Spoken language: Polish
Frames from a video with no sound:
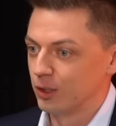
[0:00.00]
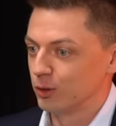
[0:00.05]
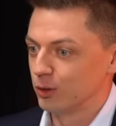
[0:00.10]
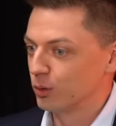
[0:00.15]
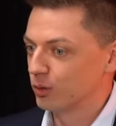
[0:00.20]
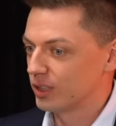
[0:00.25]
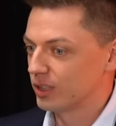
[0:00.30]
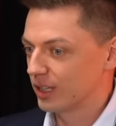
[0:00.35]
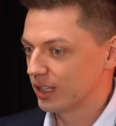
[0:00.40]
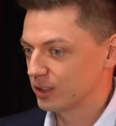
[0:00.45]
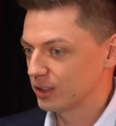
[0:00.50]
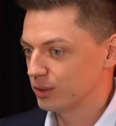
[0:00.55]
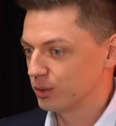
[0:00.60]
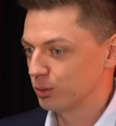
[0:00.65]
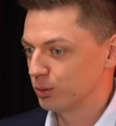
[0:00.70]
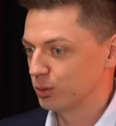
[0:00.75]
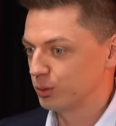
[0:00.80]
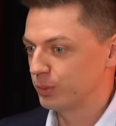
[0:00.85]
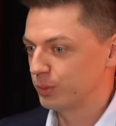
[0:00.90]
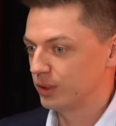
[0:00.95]
No teraz to
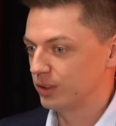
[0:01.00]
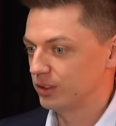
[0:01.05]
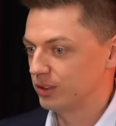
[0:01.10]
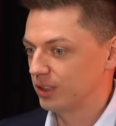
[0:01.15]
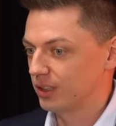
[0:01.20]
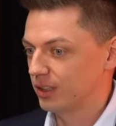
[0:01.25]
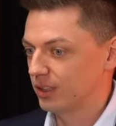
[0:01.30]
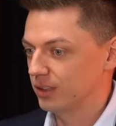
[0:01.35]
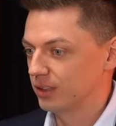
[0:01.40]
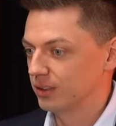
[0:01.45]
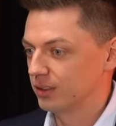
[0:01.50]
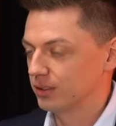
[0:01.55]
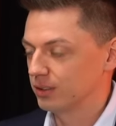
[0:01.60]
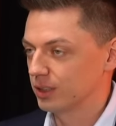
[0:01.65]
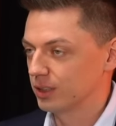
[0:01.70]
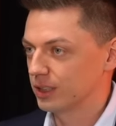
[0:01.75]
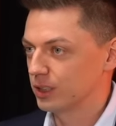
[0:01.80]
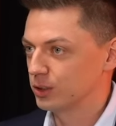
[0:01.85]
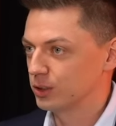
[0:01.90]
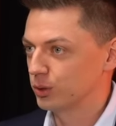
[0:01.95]
już będzie
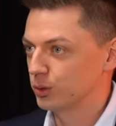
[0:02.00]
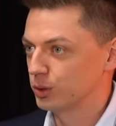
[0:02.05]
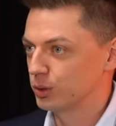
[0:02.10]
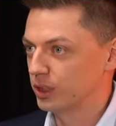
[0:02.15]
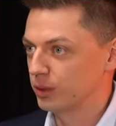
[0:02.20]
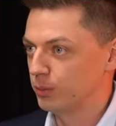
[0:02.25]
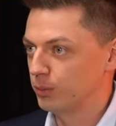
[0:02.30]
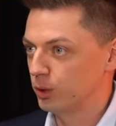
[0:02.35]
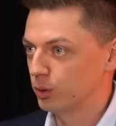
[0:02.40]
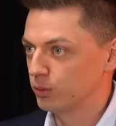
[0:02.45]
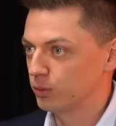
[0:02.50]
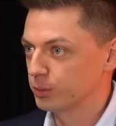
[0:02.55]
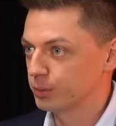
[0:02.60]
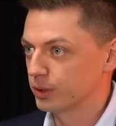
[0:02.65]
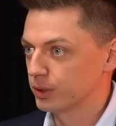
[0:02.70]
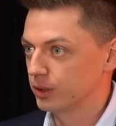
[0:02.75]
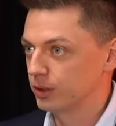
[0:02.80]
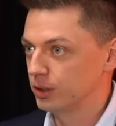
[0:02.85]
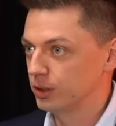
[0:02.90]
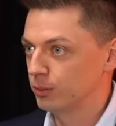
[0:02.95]
jakieś około 7 milionów,
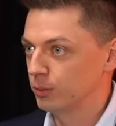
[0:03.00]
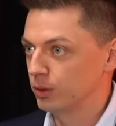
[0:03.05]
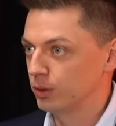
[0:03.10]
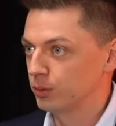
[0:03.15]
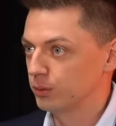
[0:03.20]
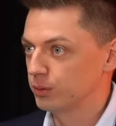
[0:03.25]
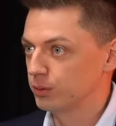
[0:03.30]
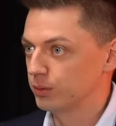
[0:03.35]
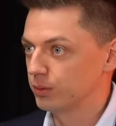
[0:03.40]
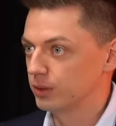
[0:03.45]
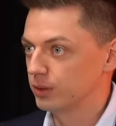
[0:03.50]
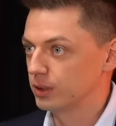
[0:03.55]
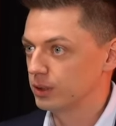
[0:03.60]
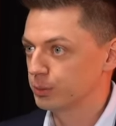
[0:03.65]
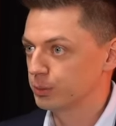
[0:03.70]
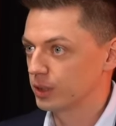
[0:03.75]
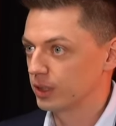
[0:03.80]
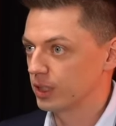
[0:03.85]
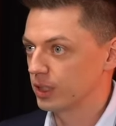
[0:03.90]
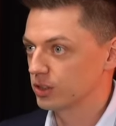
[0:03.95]
7 milionów e,
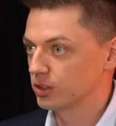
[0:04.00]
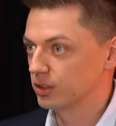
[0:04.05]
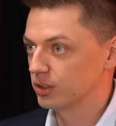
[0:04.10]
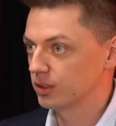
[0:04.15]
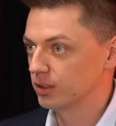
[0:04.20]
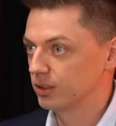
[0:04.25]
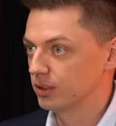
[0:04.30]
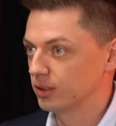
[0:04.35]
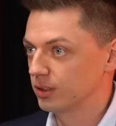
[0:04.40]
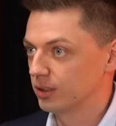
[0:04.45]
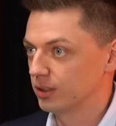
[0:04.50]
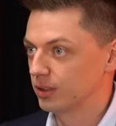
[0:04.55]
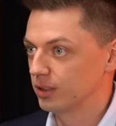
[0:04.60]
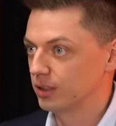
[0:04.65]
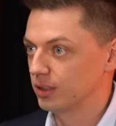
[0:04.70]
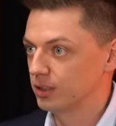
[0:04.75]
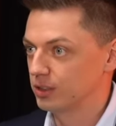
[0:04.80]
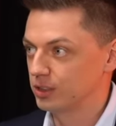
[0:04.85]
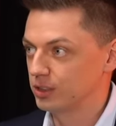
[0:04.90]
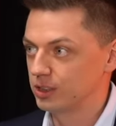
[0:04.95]
sprzedaży.
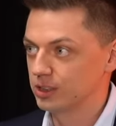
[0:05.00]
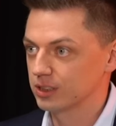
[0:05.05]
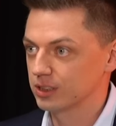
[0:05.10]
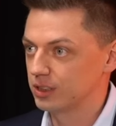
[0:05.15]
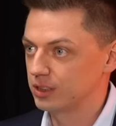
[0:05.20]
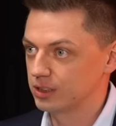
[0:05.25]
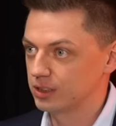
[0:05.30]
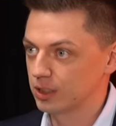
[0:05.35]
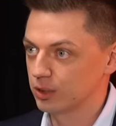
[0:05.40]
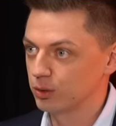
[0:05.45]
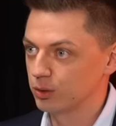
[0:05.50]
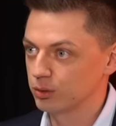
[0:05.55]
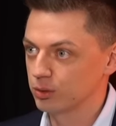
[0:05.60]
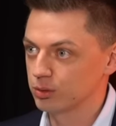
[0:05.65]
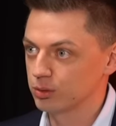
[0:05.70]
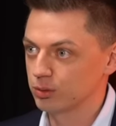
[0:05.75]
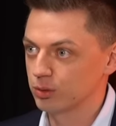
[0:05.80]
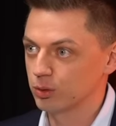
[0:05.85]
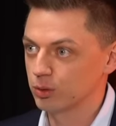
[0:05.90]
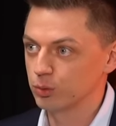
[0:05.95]
No. E, zyski z tego no
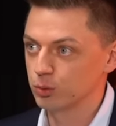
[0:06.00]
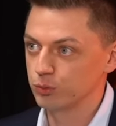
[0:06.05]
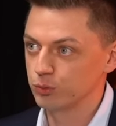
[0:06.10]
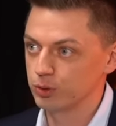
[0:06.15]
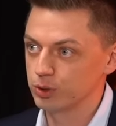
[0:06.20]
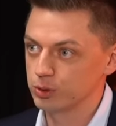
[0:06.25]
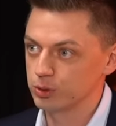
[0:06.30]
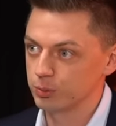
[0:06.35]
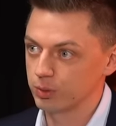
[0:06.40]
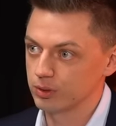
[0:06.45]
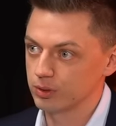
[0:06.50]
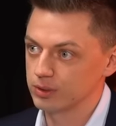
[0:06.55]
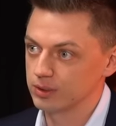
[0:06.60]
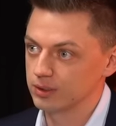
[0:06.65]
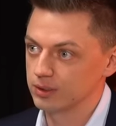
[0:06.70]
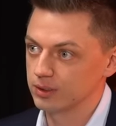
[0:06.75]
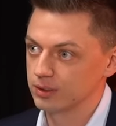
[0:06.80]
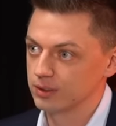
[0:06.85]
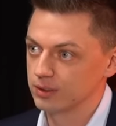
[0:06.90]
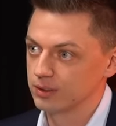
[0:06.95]
to około 20%.